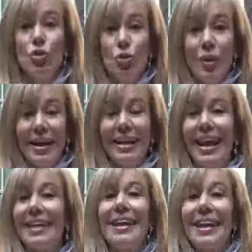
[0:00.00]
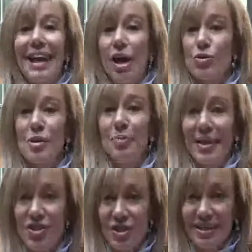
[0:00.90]
Due, che ha delle cause
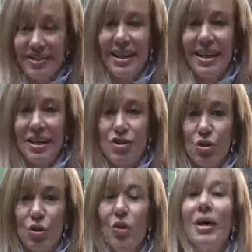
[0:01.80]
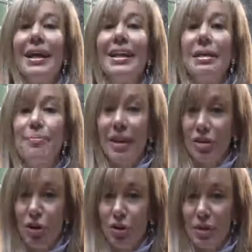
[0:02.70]
precise, che sono
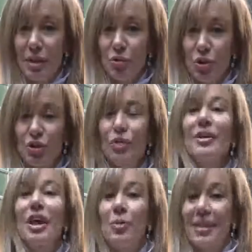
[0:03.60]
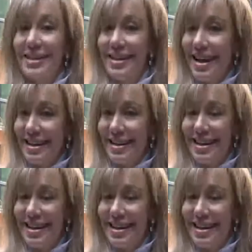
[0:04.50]
l'ipertono del muscolo, che quindi andrà